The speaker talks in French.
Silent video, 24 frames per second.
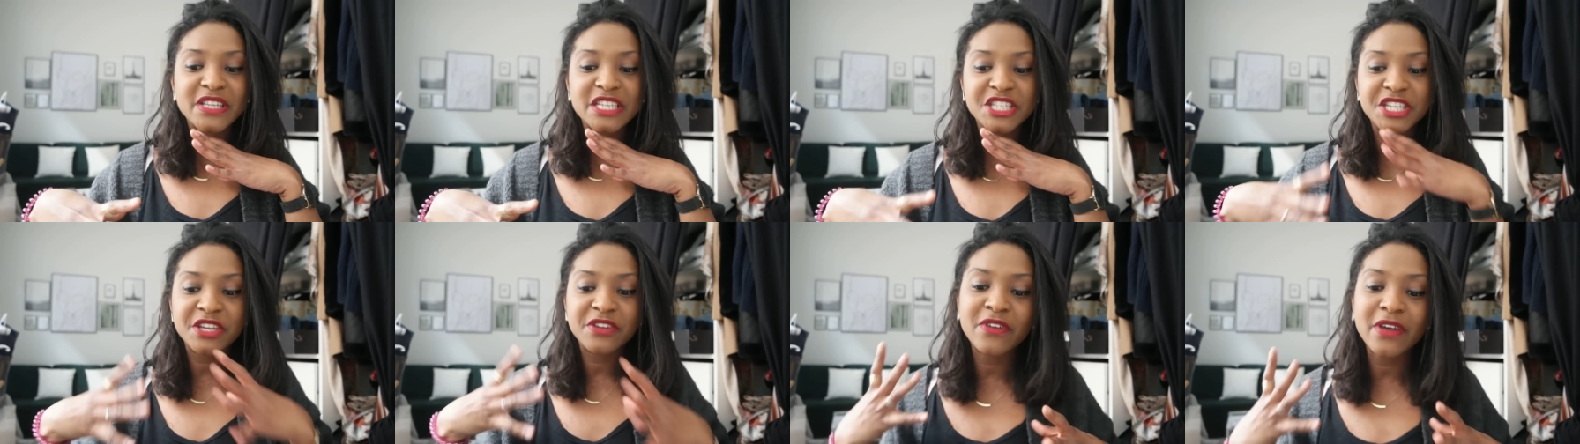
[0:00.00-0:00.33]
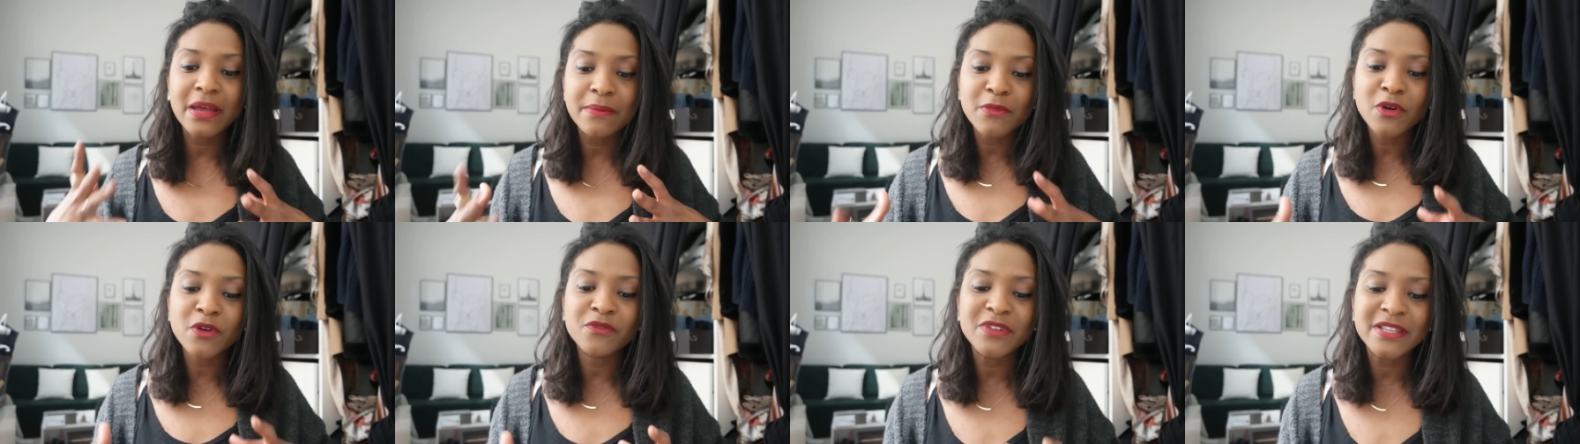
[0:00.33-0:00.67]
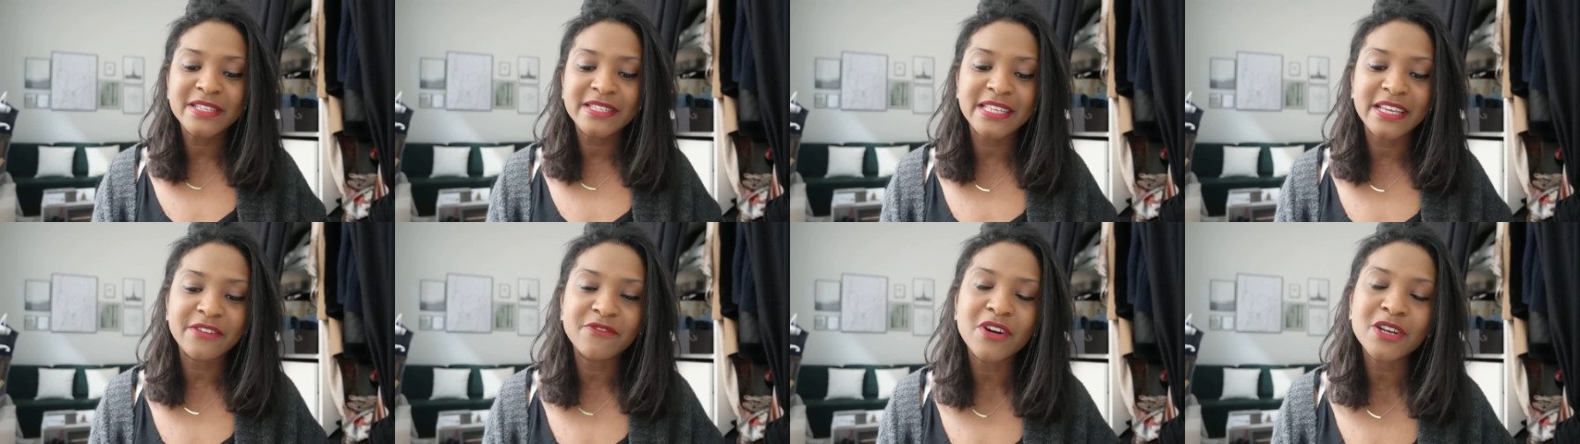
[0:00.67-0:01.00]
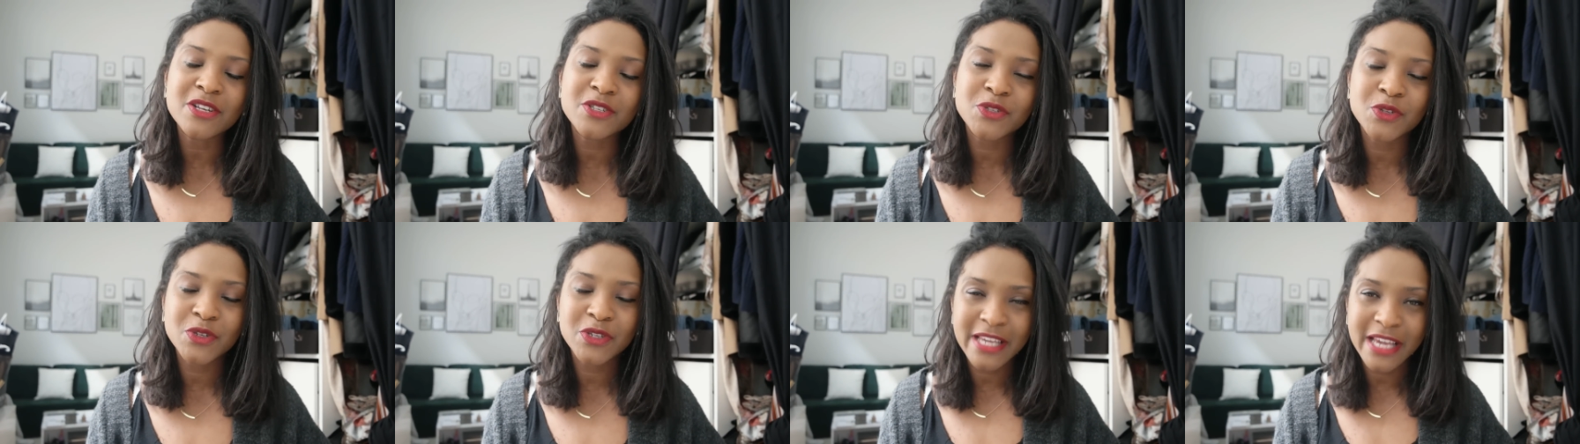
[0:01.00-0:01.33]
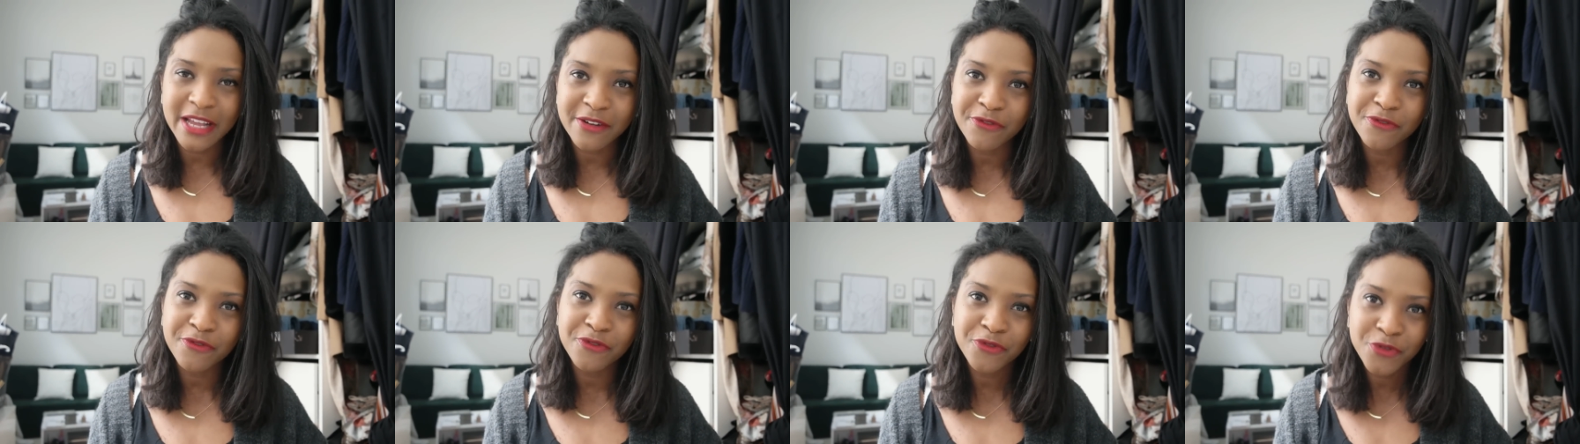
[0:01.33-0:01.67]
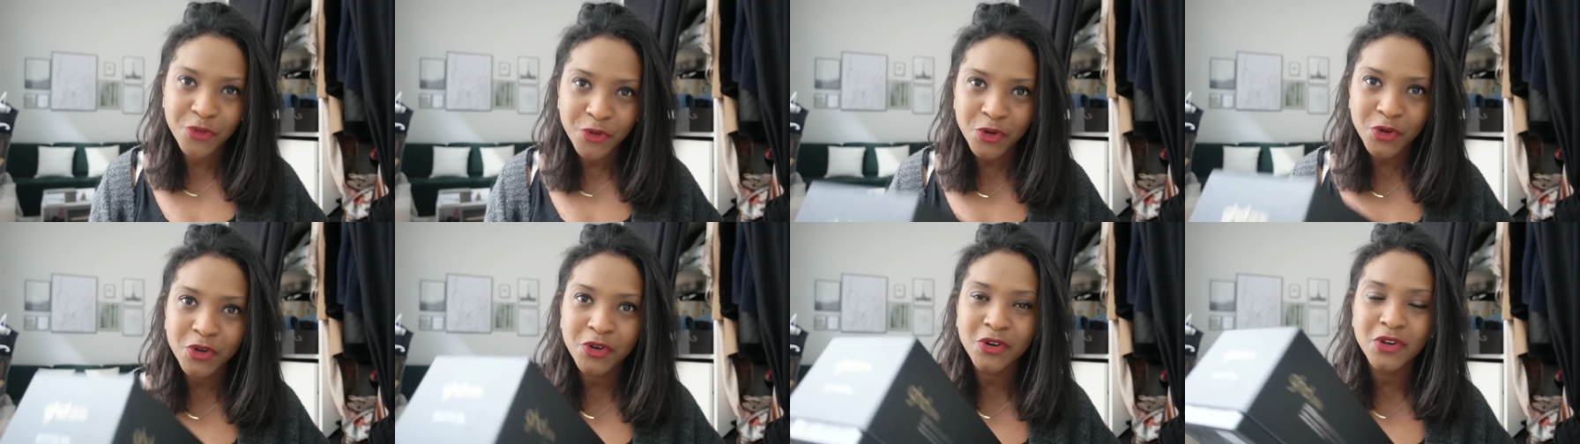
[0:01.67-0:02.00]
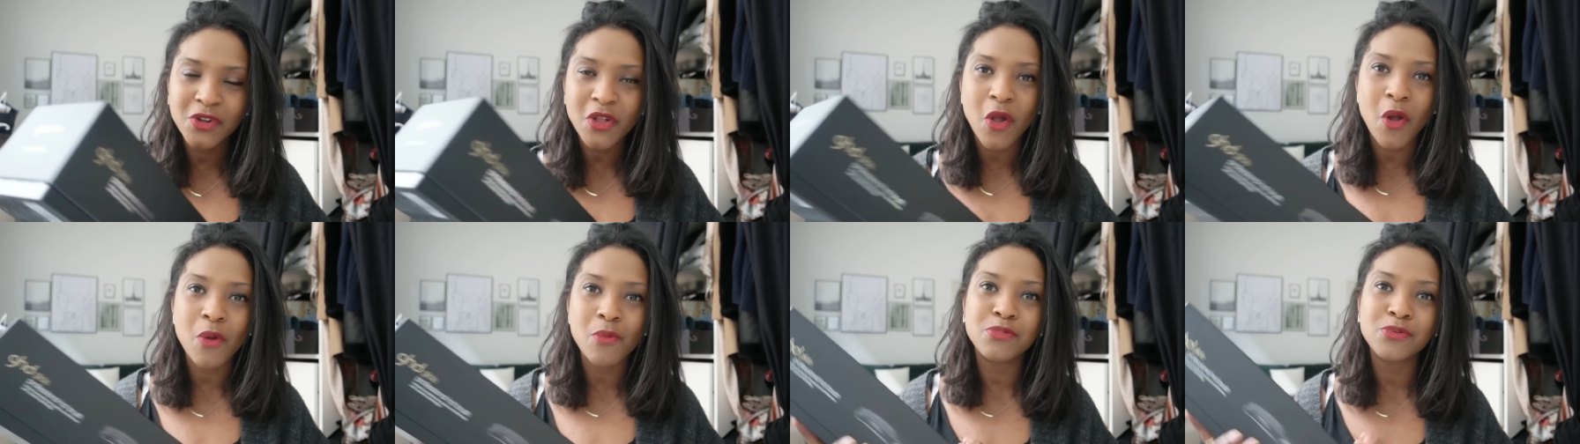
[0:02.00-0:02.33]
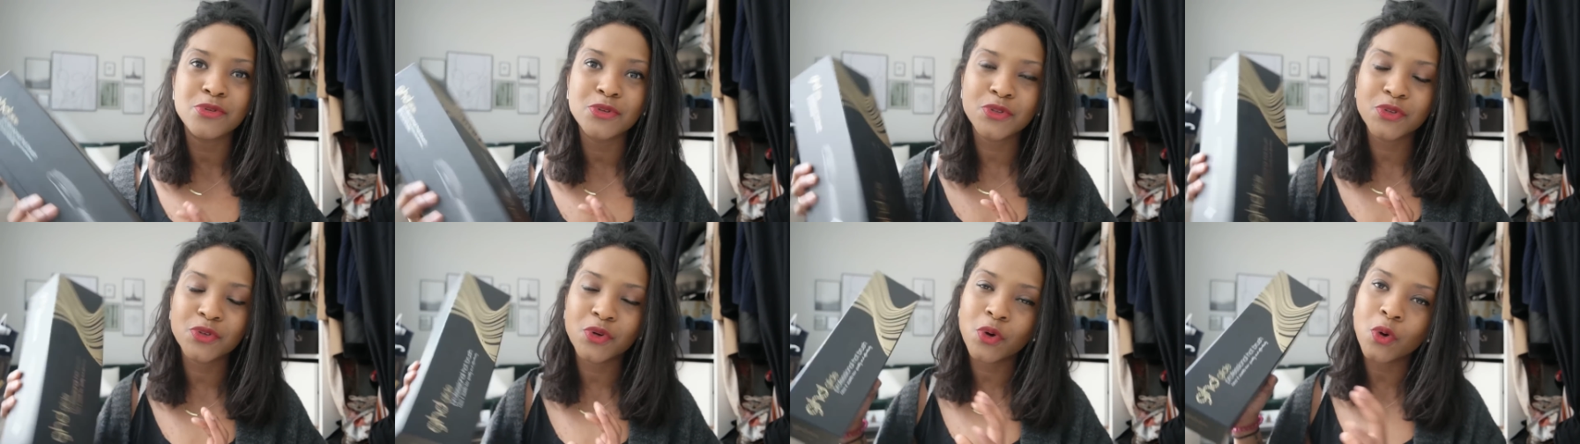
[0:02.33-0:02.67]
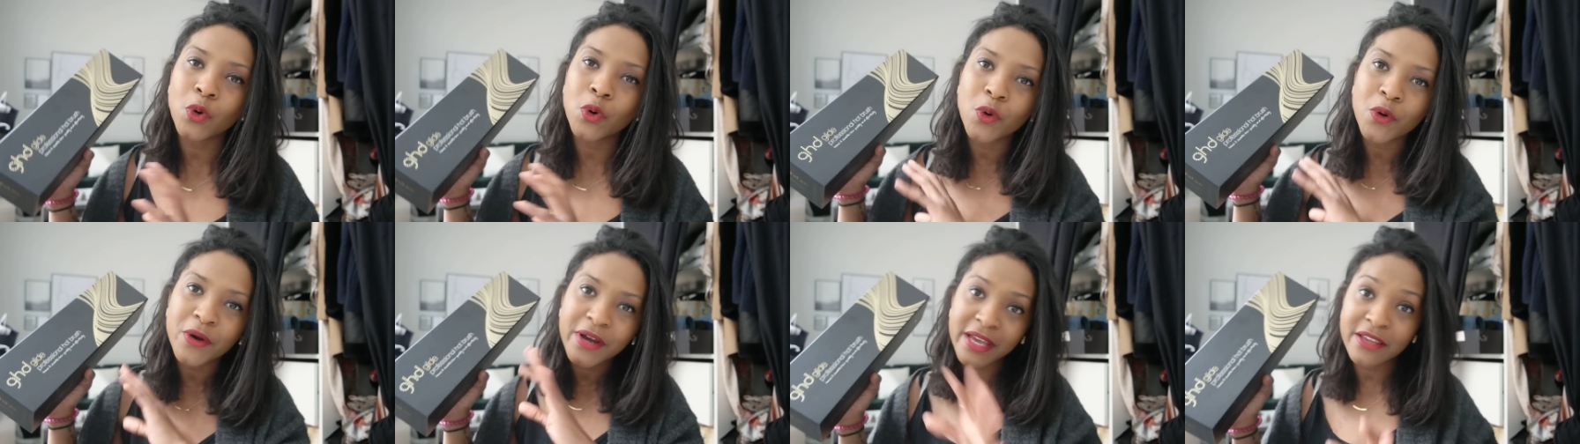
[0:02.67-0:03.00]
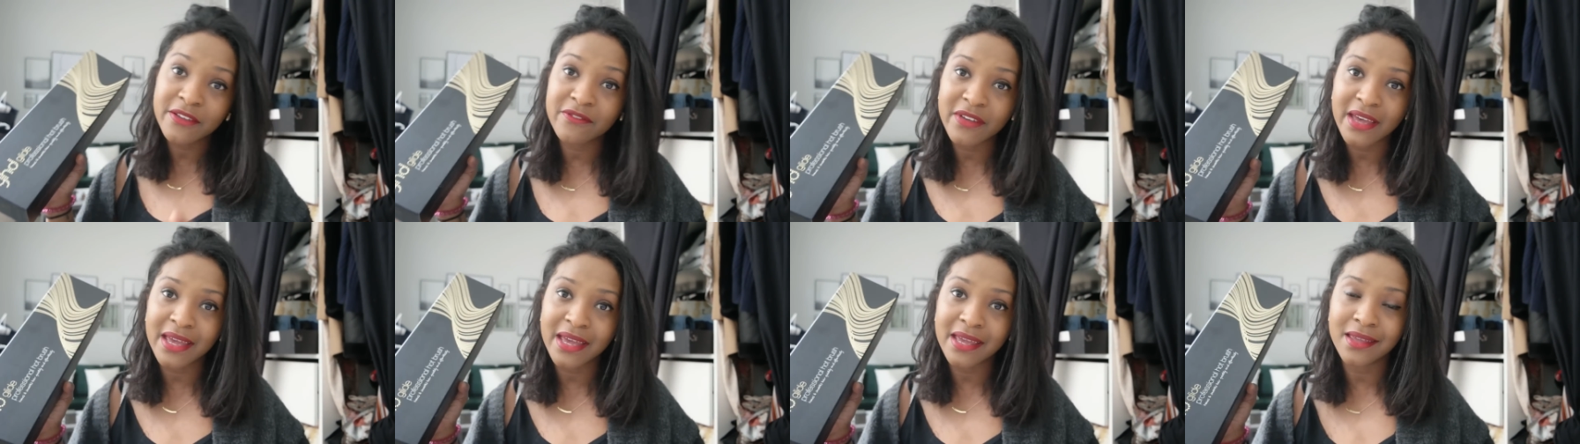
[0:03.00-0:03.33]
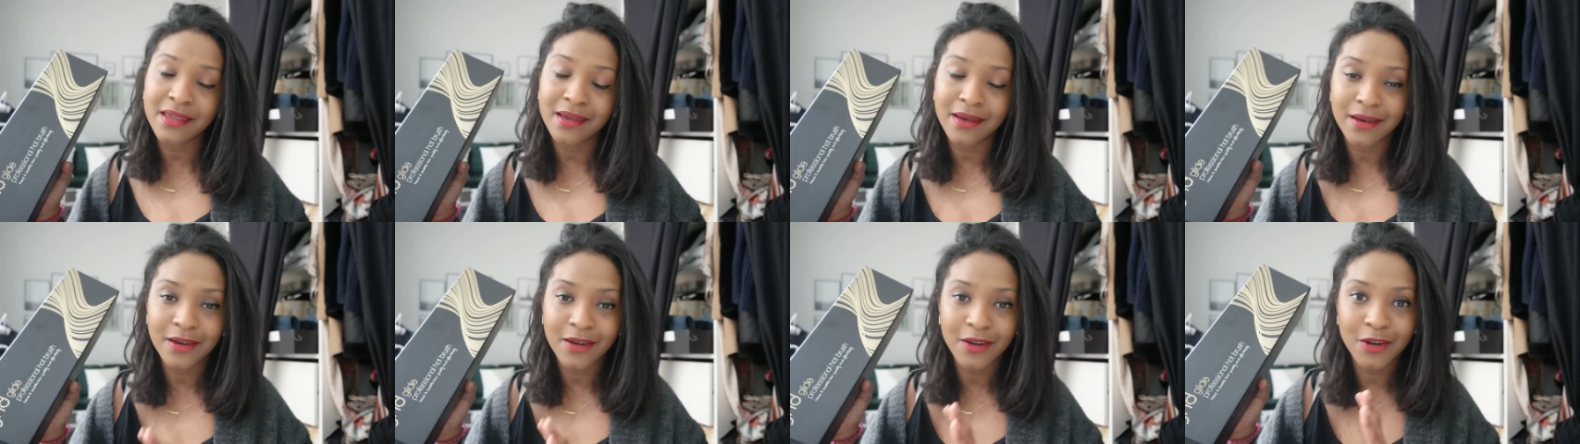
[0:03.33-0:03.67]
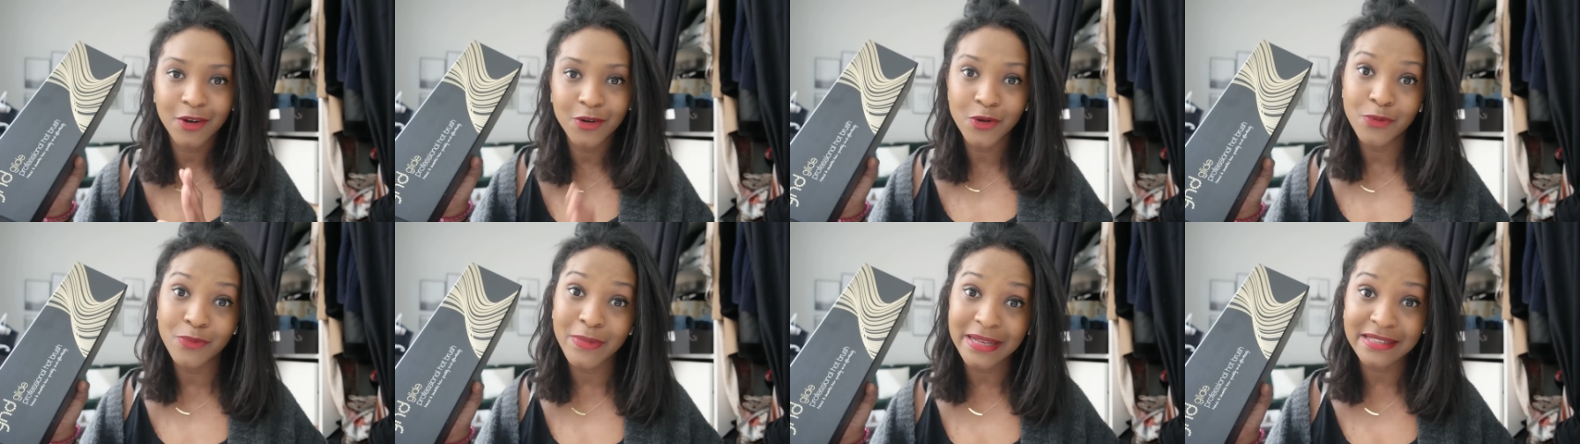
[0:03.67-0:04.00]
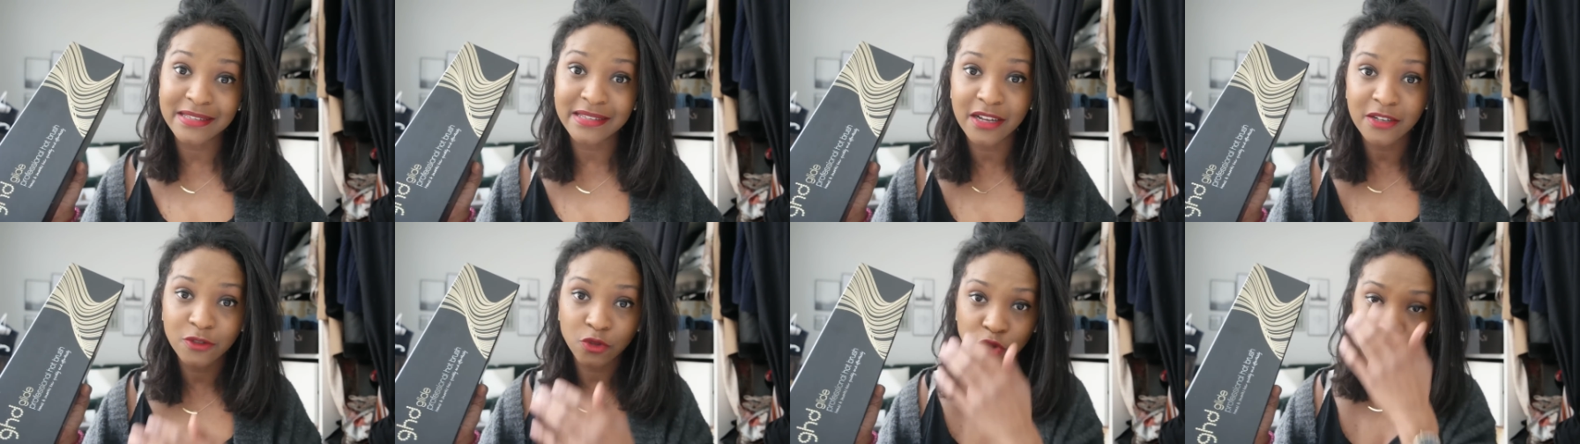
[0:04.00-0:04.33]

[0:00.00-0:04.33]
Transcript: J'ai vraiment envie de savoir ce qu'elle vaut euh, plutôt au réveil euh, le matin.